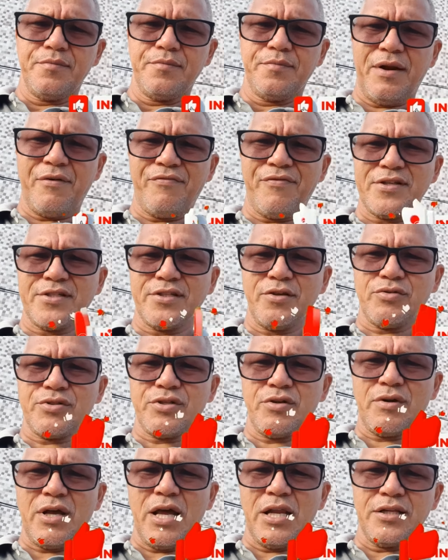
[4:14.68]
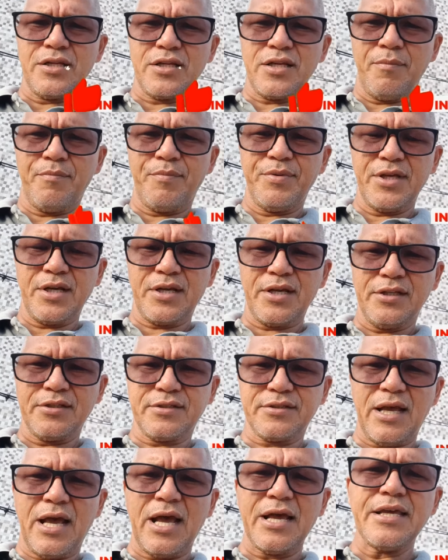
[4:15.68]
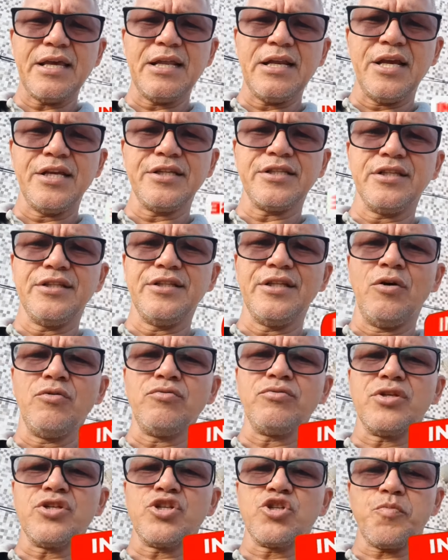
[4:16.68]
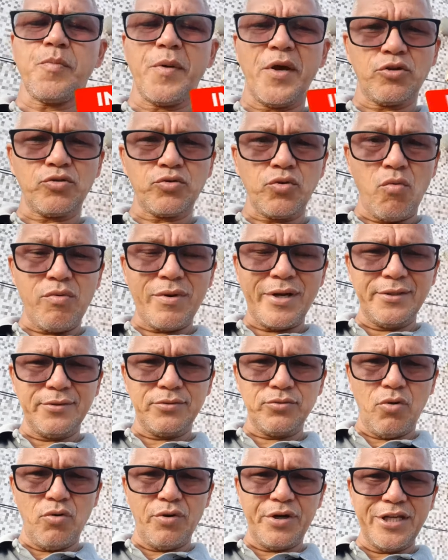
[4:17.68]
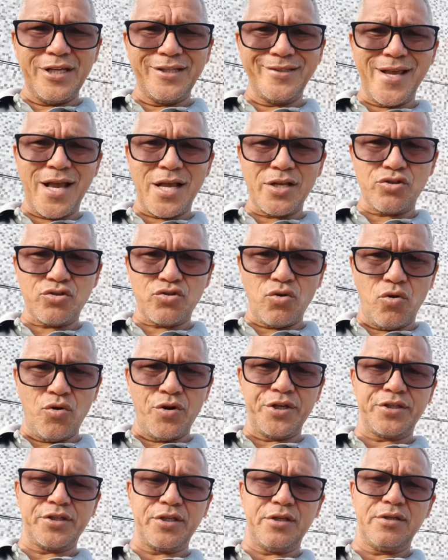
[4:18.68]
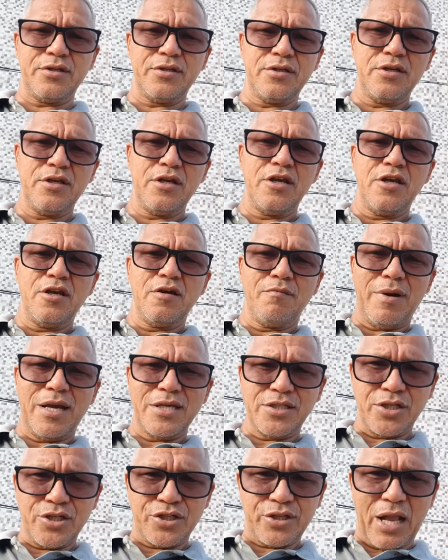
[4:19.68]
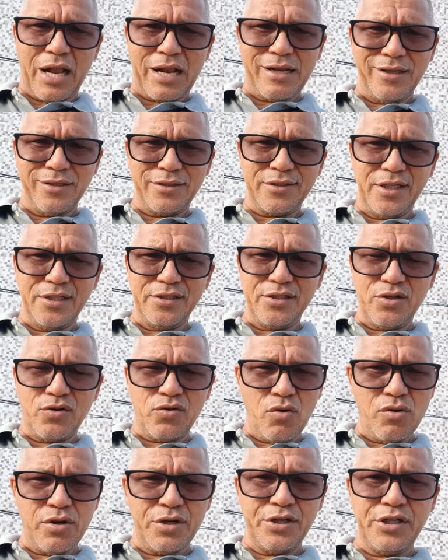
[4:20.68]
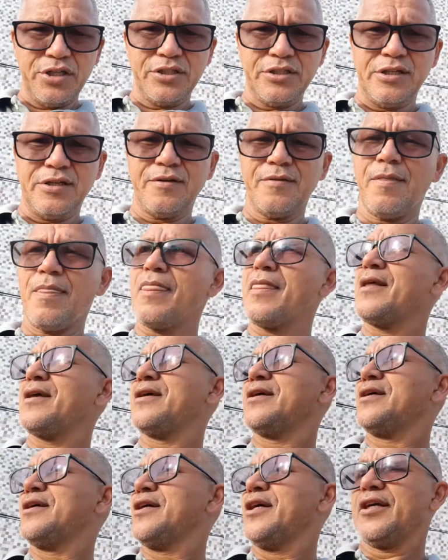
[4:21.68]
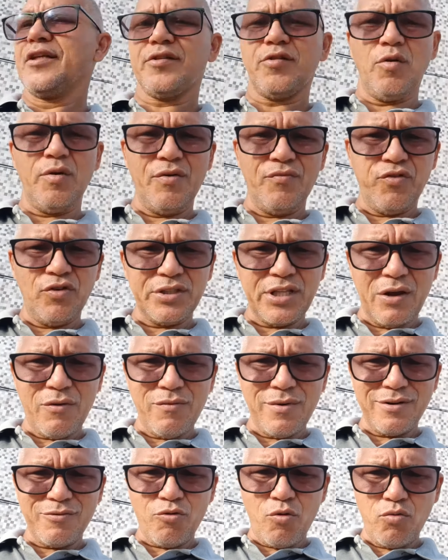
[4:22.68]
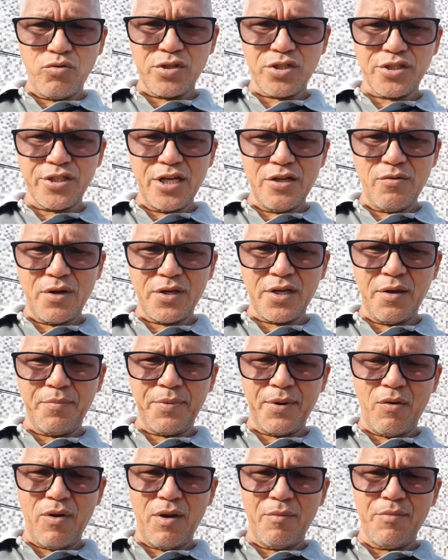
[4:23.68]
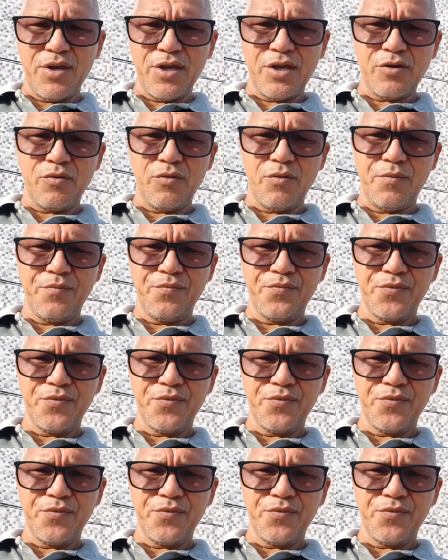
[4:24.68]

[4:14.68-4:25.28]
para fazer o seu galo de Campina cantar e ele ainda não despertou cantoria de açoite, mas está cantando de corrida. Então eu vou dar um conselho aqui para o amigo.